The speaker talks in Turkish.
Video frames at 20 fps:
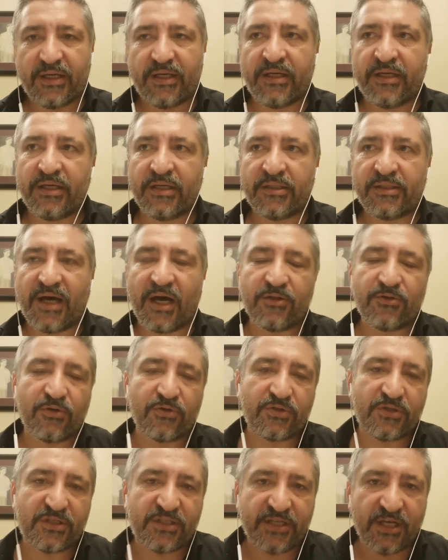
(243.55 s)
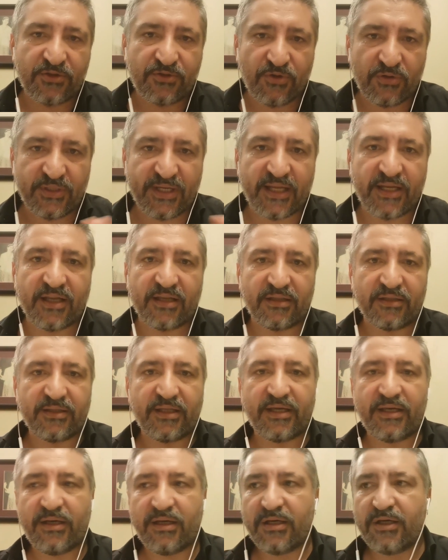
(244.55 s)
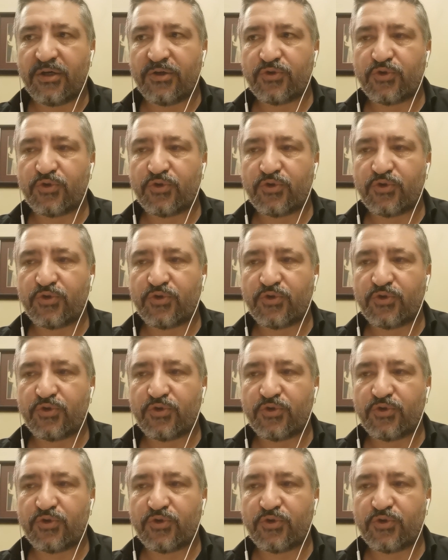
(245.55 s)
e, daha doğrusu sezon genelinde